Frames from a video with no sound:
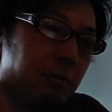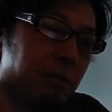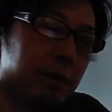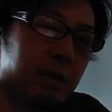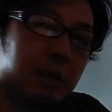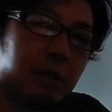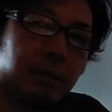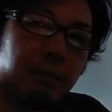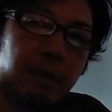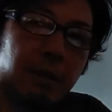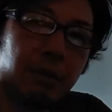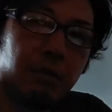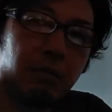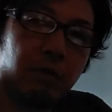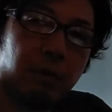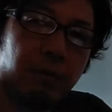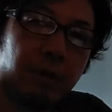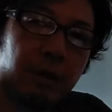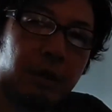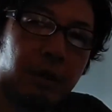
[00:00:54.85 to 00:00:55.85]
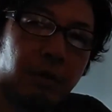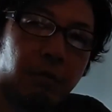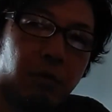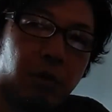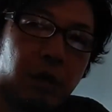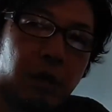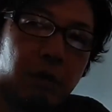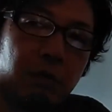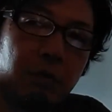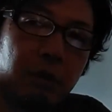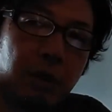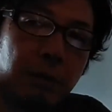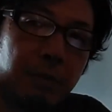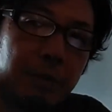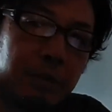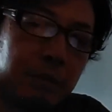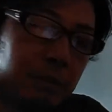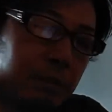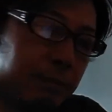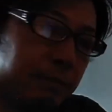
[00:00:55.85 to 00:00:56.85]
まあ、2000万円というのは全く無理なくいけ
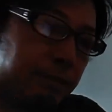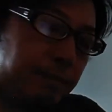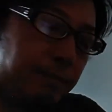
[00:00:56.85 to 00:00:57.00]
ます。